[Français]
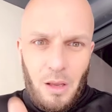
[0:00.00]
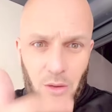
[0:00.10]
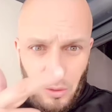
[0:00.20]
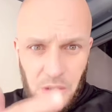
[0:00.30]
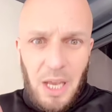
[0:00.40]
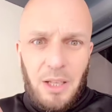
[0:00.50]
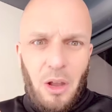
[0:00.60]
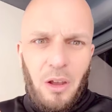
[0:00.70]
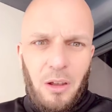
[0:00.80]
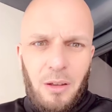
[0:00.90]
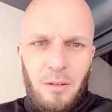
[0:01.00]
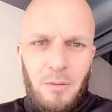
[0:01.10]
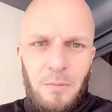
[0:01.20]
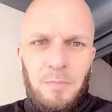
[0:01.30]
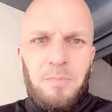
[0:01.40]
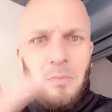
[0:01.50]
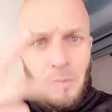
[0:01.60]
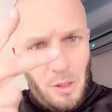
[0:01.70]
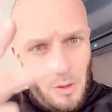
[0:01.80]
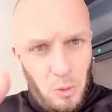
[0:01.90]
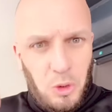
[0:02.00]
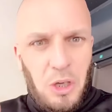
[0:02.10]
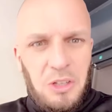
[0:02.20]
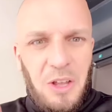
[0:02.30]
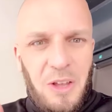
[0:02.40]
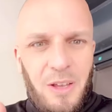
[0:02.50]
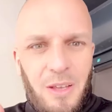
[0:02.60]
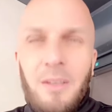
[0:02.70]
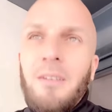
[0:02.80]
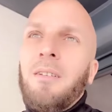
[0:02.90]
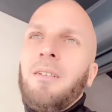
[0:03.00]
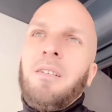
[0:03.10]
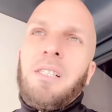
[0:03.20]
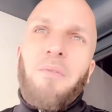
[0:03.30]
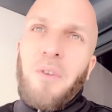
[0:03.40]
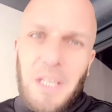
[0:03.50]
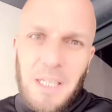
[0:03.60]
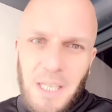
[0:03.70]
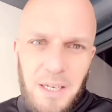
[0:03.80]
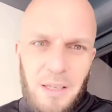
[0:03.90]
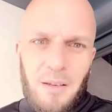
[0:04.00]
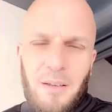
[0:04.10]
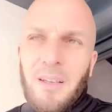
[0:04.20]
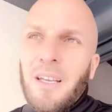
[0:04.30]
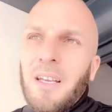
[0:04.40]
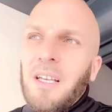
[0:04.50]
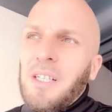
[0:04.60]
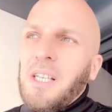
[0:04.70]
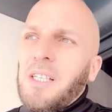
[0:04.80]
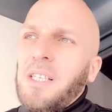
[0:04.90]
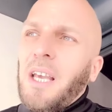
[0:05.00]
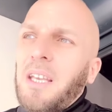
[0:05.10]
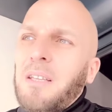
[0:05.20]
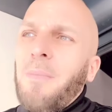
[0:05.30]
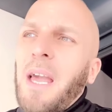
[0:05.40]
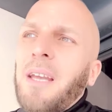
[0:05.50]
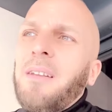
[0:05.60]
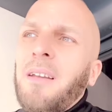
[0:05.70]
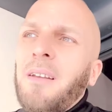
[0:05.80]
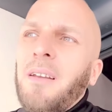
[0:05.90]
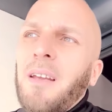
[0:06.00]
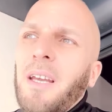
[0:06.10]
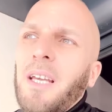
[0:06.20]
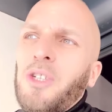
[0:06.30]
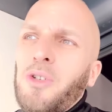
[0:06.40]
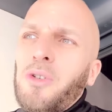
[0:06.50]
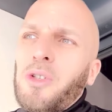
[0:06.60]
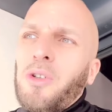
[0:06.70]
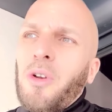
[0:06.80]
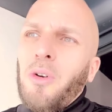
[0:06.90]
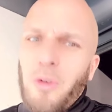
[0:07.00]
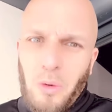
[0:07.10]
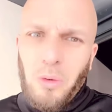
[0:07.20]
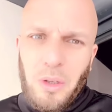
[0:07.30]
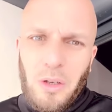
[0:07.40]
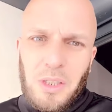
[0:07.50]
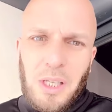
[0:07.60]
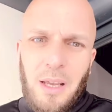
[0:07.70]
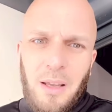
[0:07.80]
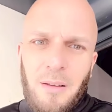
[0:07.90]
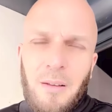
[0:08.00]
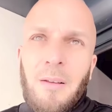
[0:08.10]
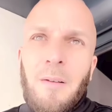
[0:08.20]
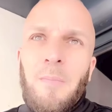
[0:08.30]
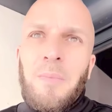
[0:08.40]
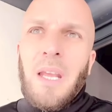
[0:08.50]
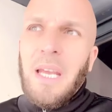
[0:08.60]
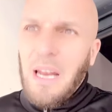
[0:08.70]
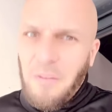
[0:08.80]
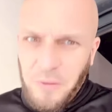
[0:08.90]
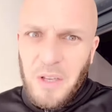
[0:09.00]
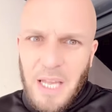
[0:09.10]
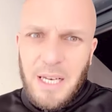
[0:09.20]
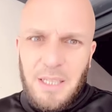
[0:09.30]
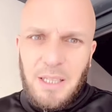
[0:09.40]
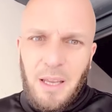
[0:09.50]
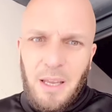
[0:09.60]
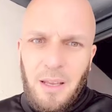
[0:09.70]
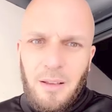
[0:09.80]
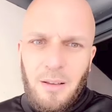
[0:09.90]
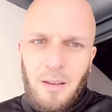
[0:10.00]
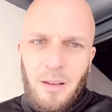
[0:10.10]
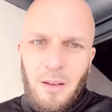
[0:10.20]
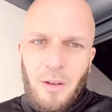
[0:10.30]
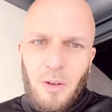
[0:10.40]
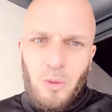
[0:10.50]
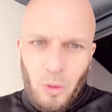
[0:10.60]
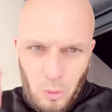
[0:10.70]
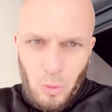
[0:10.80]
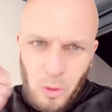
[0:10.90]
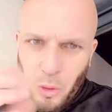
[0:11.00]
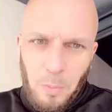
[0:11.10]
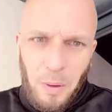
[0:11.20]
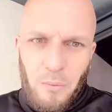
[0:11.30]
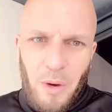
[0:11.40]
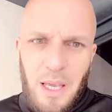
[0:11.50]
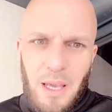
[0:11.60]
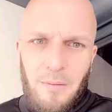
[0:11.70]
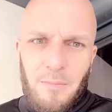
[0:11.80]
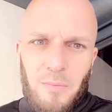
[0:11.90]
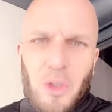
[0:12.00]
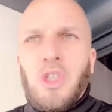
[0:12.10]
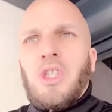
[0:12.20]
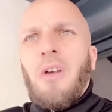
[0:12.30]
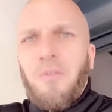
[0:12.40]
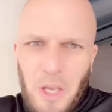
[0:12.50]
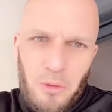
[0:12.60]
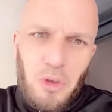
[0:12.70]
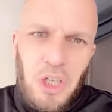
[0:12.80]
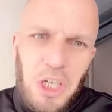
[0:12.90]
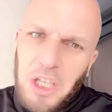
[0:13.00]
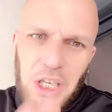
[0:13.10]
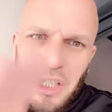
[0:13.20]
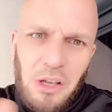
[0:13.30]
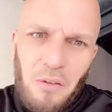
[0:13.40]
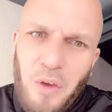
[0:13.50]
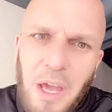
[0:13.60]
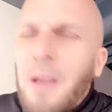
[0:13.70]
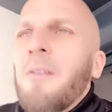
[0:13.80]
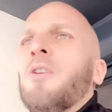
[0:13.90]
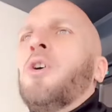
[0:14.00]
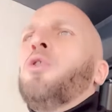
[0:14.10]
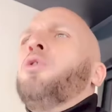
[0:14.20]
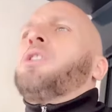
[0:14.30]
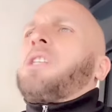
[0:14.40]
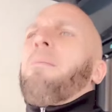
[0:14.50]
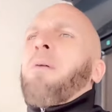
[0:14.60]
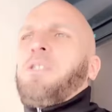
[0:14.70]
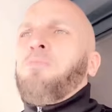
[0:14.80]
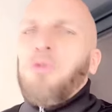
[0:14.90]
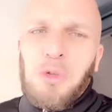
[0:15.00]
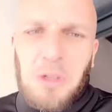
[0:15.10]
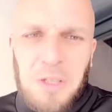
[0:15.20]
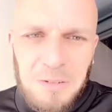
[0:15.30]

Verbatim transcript: nos acteurs, nos chanteurs. Ça fait des années. Cette série est juste le condensé et la finalité de tout ce qu'on prévoyait, sans faire du shirk et sans faire Nostrabasmus.